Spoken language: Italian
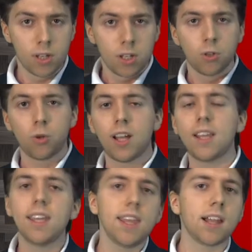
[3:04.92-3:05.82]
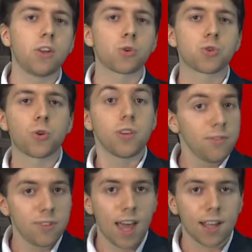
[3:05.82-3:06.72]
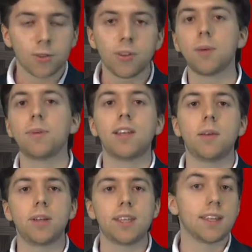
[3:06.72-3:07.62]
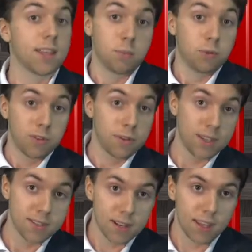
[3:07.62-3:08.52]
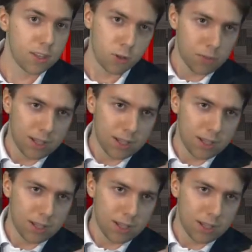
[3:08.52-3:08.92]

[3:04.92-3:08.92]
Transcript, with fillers: Do la linea al nostro inviato Gabriele Brida, che poi vabbè, sarà io, ma